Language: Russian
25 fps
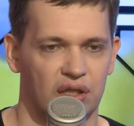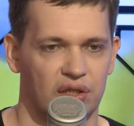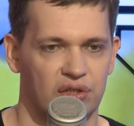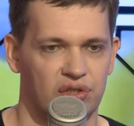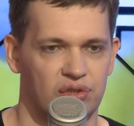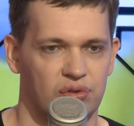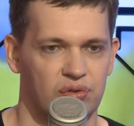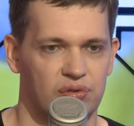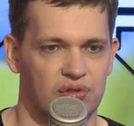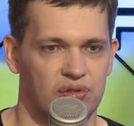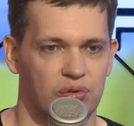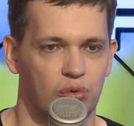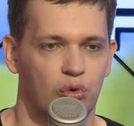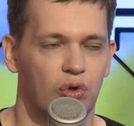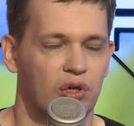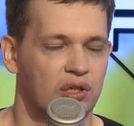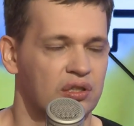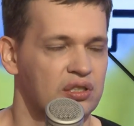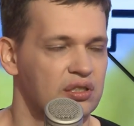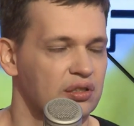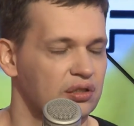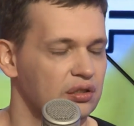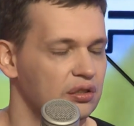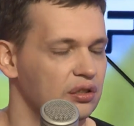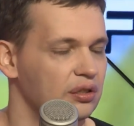
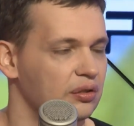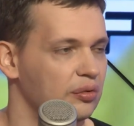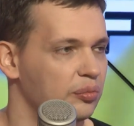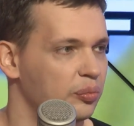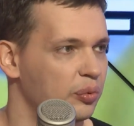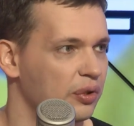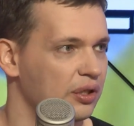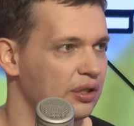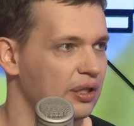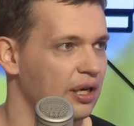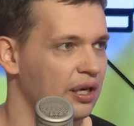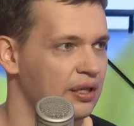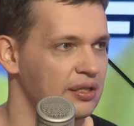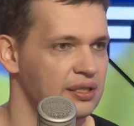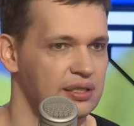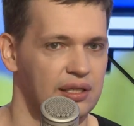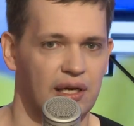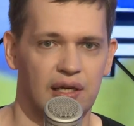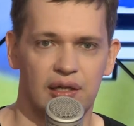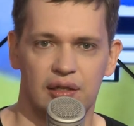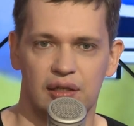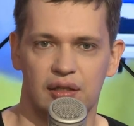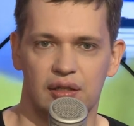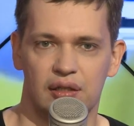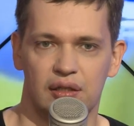Ситуация э,
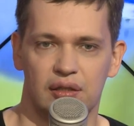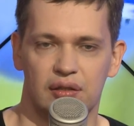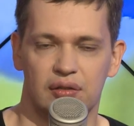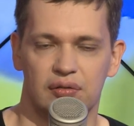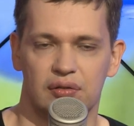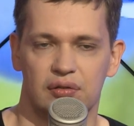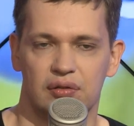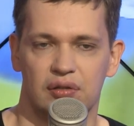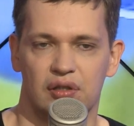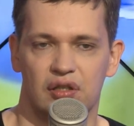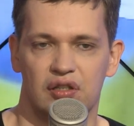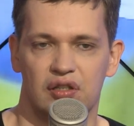парадоксальная. Я